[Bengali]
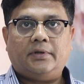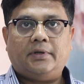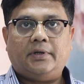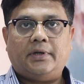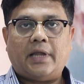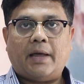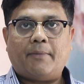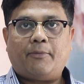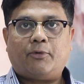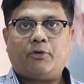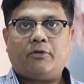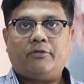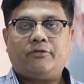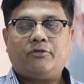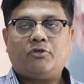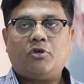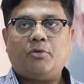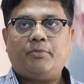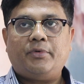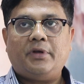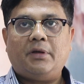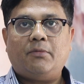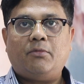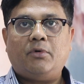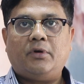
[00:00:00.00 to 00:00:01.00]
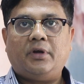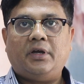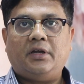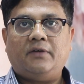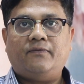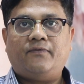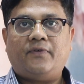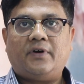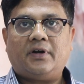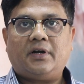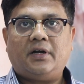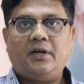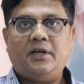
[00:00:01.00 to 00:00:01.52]
ল্যাপারোস্কোপি এবং
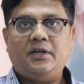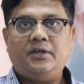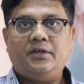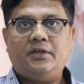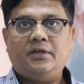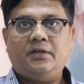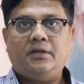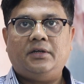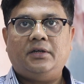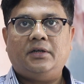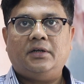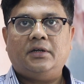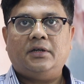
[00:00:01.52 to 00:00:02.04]
ইনফার্টিলিটি